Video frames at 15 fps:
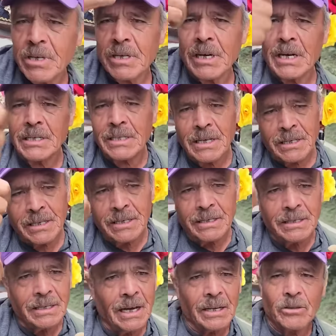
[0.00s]
Gracias
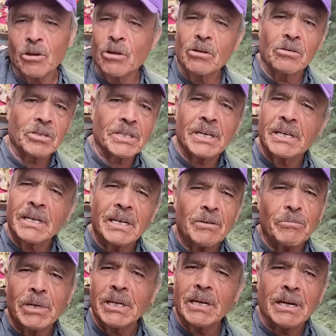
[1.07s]
y a todos los que
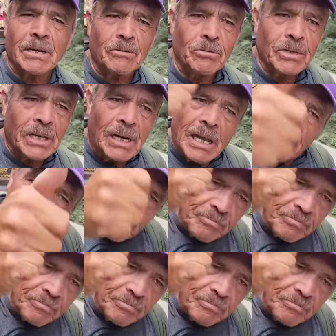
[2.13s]
quieran venir a Juquila,